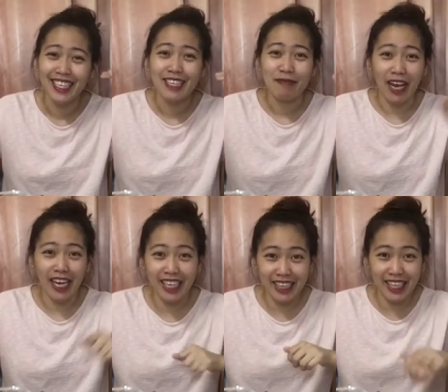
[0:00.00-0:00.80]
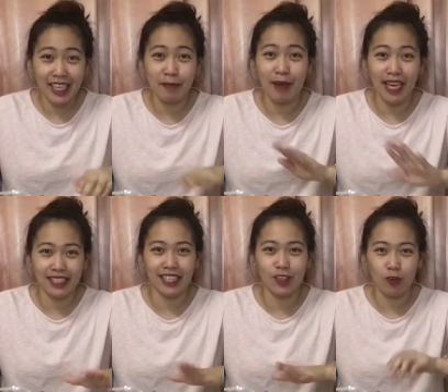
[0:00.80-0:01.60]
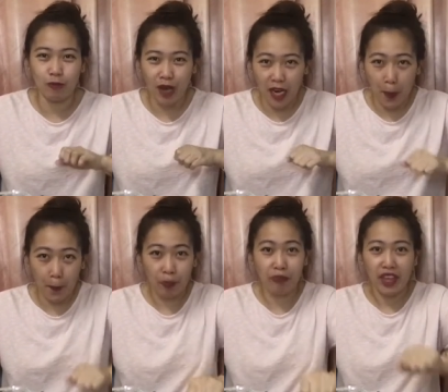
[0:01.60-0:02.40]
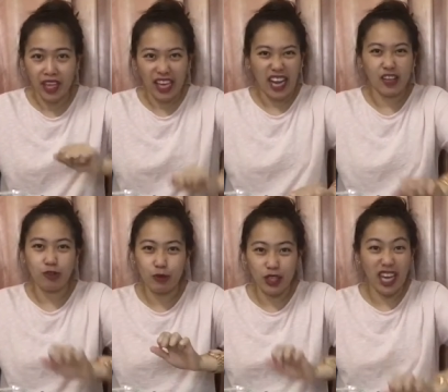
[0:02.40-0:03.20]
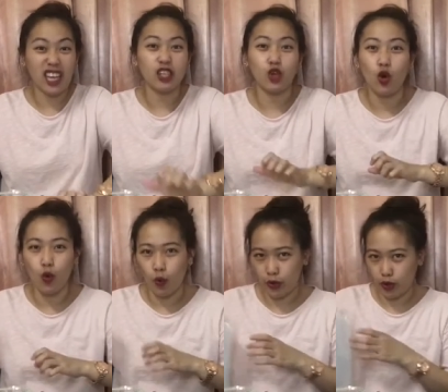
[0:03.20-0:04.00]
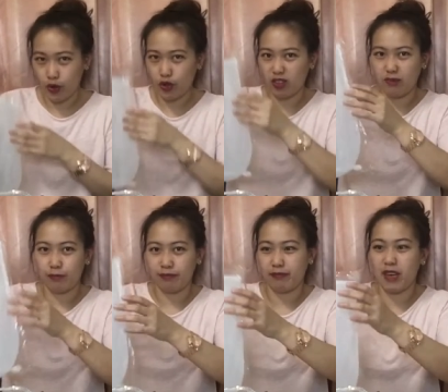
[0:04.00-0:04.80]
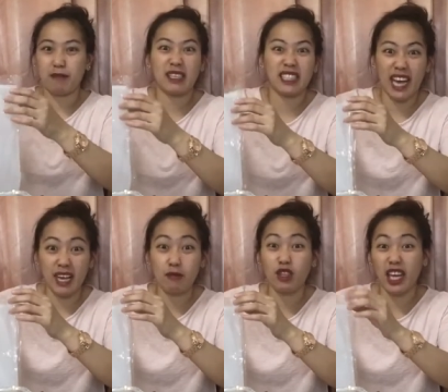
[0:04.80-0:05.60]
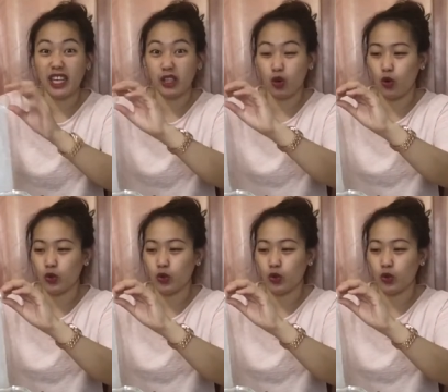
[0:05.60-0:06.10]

para hindi messy yung pag, ano mo ng dough, yon pagbasahin mo ng dough.